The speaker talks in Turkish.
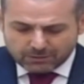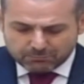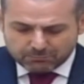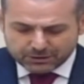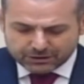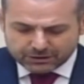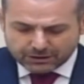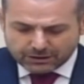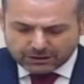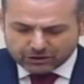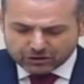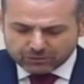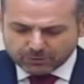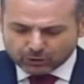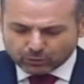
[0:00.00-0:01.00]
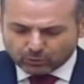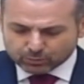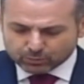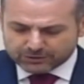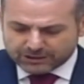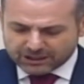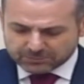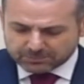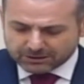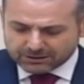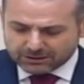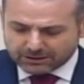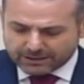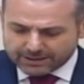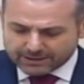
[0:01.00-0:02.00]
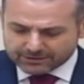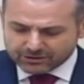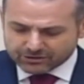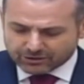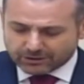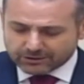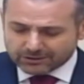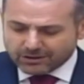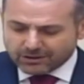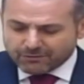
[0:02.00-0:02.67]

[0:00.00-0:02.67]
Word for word: bir yerleşim yeri olduğu tespit edilen Erzincan,